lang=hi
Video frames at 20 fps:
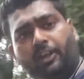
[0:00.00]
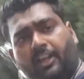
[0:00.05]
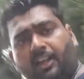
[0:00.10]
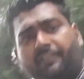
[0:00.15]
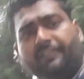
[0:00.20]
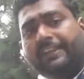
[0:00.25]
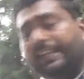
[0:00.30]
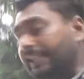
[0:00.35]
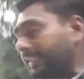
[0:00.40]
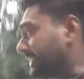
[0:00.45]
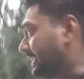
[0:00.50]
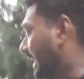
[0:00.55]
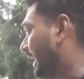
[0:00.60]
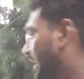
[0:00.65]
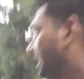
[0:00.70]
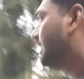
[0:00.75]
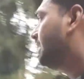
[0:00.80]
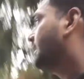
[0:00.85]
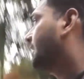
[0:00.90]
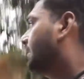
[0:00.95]
टॉक काफ़ी अच्छा
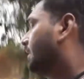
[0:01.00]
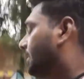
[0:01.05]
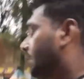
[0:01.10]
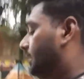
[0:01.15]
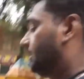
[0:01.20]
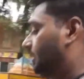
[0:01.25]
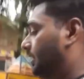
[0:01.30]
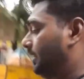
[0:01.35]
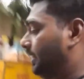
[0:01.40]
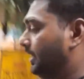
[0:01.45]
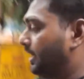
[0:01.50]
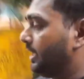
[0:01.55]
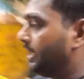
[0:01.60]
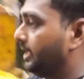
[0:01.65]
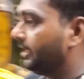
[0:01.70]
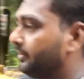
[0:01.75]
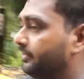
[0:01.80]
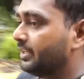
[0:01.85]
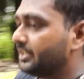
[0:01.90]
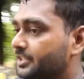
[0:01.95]
लगा
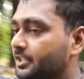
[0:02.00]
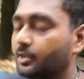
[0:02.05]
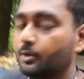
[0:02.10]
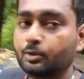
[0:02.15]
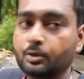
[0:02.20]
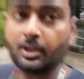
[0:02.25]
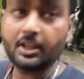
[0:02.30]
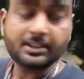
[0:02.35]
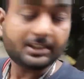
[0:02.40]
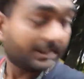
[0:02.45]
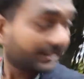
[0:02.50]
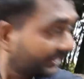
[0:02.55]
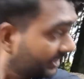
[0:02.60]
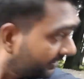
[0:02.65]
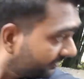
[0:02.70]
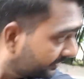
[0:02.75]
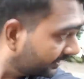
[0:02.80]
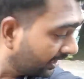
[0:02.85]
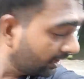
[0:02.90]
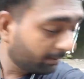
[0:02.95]
है एडवेंचर को थोड़ा सा
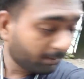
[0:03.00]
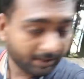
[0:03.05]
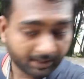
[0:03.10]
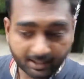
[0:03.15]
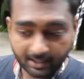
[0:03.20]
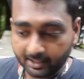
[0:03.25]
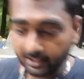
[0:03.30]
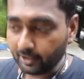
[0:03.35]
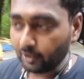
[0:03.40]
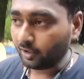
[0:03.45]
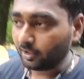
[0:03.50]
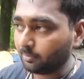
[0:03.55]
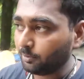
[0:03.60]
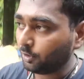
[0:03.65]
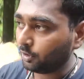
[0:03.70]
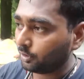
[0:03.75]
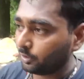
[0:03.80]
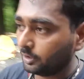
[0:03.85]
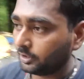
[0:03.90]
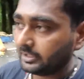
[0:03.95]
टफ था हमारे लिए और
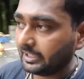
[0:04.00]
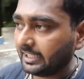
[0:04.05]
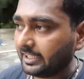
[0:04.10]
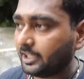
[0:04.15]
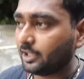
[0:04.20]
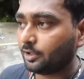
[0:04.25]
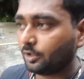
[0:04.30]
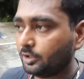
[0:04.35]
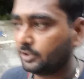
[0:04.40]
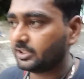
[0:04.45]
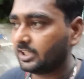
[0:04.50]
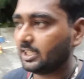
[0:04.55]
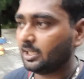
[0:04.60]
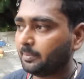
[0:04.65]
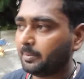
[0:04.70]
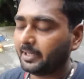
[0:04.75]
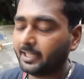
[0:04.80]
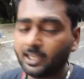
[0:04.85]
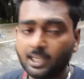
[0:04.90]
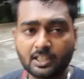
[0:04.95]
हमको रोड देख के क्रॉस करना
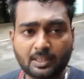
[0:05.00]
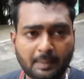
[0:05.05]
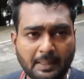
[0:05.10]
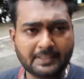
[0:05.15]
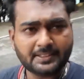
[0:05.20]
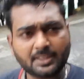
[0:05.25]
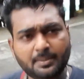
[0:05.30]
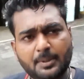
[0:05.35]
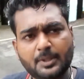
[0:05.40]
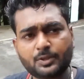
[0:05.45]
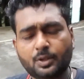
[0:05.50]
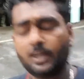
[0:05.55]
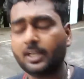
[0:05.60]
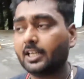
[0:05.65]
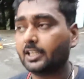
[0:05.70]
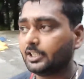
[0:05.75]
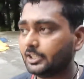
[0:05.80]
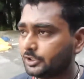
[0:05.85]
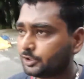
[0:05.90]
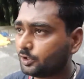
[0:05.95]
पड़ेगा हमारे सामने तो है
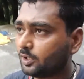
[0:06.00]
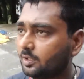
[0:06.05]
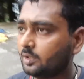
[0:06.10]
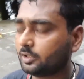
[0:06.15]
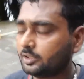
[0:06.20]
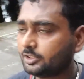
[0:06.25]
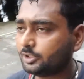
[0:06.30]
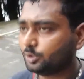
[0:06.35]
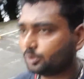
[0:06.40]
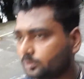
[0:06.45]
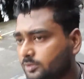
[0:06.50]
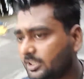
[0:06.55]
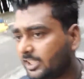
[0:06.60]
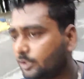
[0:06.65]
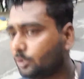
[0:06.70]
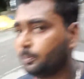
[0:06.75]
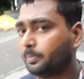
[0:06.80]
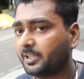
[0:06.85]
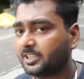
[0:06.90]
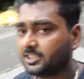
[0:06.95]
गणेश टॉक और इसी को
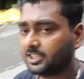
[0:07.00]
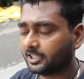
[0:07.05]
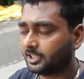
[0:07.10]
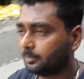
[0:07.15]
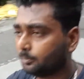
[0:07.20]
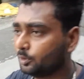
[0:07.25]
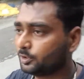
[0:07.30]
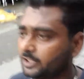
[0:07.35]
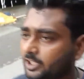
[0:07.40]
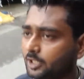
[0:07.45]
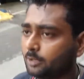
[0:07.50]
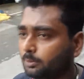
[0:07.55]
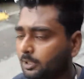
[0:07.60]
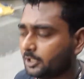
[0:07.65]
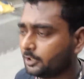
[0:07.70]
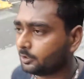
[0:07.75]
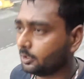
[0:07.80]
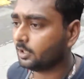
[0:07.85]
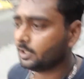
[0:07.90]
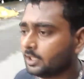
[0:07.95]
शायद ऊपर जाके बोलते हैं
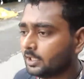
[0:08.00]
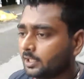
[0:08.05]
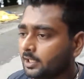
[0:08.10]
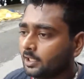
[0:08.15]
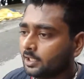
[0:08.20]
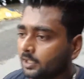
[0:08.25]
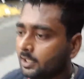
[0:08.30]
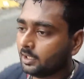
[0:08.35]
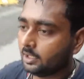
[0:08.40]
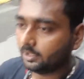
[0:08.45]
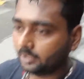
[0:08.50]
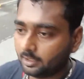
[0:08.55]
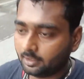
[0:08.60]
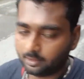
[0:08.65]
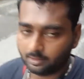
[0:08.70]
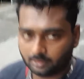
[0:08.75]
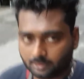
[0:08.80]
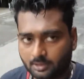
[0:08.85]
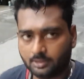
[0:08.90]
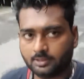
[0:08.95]
हनुमान टॉक
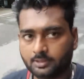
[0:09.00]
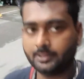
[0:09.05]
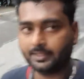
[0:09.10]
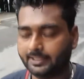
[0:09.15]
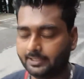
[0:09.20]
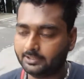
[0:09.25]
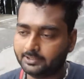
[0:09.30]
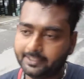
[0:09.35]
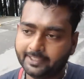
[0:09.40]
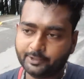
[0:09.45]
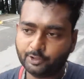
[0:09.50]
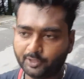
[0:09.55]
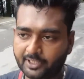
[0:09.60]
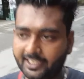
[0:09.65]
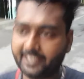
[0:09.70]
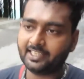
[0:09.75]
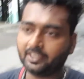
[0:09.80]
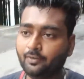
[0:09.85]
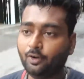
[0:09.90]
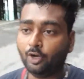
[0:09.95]
नहीं ये जो
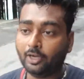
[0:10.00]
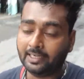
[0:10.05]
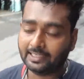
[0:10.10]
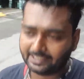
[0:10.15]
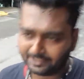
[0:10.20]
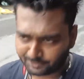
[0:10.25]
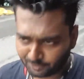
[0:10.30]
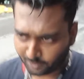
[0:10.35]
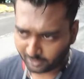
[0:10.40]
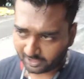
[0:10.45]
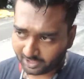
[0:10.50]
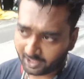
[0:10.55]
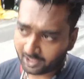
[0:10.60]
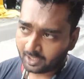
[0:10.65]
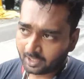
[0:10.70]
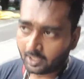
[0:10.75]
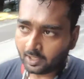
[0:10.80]
गेट है वो गणेश टॉक का है